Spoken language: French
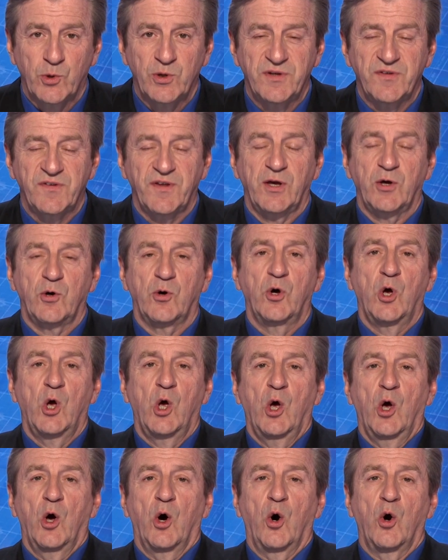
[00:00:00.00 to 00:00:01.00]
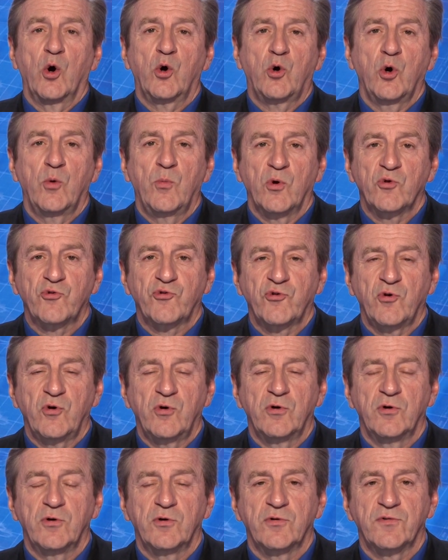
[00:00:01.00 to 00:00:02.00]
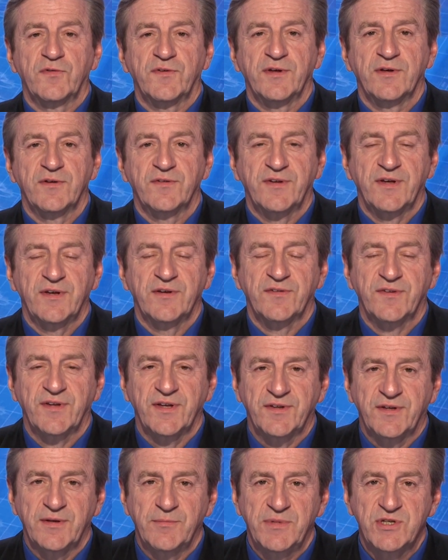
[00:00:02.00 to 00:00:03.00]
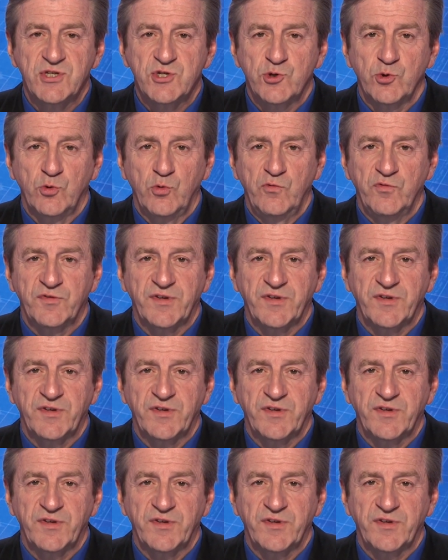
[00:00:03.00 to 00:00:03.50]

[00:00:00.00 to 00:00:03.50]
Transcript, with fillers: Je le disais euh, en commençant euh, cette émission.